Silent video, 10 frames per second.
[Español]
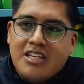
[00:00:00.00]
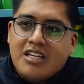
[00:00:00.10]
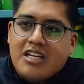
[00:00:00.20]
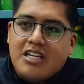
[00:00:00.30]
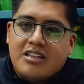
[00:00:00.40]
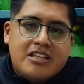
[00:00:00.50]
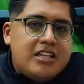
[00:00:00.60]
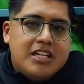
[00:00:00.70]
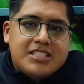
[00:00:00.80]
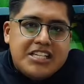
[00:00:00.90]
y
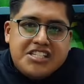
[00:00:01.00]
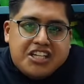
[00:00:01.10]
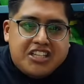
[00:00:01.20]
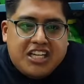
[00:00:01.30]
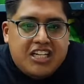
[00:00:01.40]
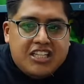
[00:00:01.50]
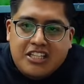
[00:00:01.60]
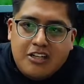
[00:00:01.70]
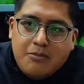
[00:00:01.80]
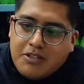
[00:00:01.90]
tienes que chiquitear el
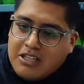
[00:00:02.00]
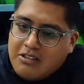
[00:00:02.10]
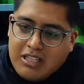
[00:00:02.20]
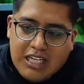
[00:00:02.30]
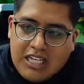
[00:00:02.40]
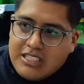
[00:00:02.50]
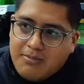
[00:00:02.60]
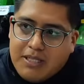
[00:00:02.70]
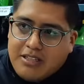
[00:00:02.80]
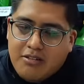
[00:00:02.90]
dinero porque no te alcanza
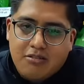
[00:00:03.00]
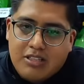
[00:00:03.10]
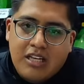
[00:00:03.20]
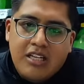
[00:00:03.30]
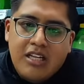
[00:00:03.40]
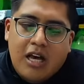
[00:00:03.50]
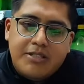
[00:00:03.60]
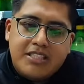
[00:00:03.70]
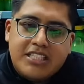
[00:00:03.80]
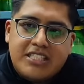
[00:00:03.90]
para todo, o sea, a
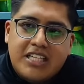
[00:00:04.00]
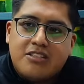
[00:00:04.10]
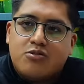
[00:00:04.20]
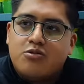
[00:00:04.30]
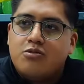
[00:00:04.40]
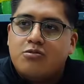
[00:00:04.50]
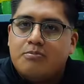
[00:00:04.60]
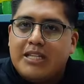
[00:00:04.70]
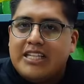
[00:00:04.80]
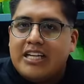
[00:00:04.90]
veces quisieras tú
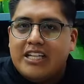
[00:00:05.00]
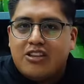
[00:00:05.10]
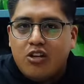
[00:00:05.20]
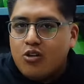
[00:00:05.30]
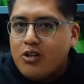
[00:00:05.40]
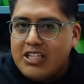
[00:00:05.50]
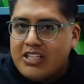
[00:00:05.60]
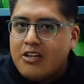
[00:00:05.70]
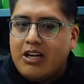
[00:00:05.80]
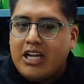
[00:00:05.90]
meterle todo el
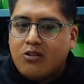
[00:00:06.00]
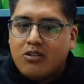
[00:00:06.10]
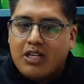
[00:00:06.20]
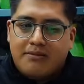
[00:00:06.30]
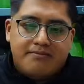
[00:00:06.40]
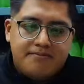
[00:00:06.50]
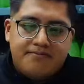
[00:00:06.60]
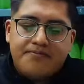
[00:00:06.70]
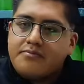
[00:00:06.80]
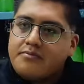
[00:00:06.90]
dinero a la Coca.
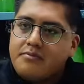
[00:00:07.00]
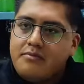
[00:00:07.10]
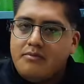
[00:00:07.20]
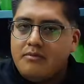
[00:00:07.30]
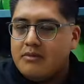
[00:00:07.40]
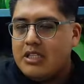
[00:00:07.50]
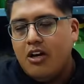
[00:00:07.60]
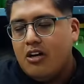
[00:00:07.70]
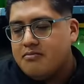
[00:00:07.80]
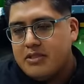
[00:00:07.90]

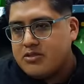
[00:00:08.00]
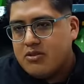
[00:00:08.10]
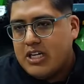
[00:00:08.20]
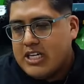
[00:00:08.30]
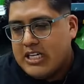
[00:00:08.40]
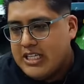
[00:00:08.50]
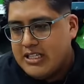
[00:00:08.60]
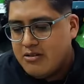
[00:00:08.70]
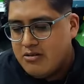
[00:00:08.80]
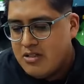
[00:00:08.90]
No, es una realidad,
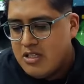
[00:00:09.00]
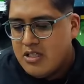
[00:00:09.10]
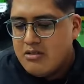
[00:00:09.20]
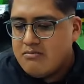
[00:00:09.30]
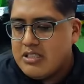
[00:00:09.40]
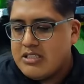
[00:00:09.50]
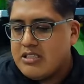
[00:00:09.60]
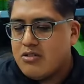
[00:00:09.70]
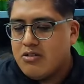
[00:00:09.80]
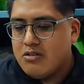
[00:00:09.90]
no.
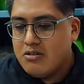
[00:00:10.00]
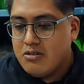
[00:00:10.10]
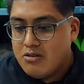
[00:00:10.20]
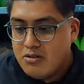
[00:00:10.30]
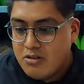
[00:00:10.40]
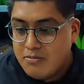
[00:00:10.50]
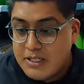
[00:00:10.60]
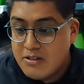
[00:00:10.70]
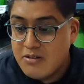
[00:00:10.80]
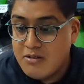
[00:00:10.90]
Dices hoy, hoy
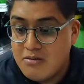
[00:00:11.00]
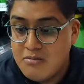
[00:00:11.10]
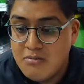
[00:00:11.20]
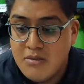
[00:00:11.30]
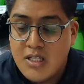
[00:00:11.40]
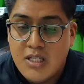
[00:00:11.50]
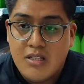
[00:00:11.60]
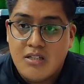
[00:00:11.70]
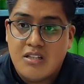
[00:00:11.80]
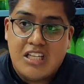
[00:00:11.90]
vendo
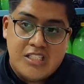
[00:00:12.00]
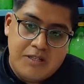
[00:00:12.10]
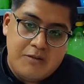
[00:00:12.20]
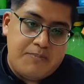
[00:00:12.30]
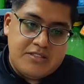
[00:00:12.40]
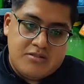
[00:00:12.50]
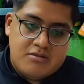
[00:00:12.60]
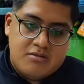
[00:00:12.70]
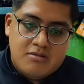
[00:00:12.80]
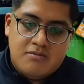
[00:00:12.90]
10 mil pesos
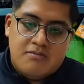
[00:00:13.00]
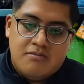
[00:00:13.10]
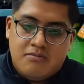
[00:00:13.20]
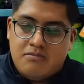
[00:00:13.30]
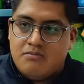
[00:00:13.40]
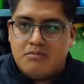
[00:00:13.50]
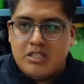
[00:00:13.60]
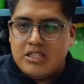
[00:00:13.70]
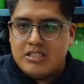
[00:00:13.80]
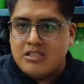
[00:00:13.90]
y
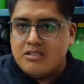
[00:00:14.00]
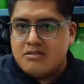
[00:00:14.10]
dices,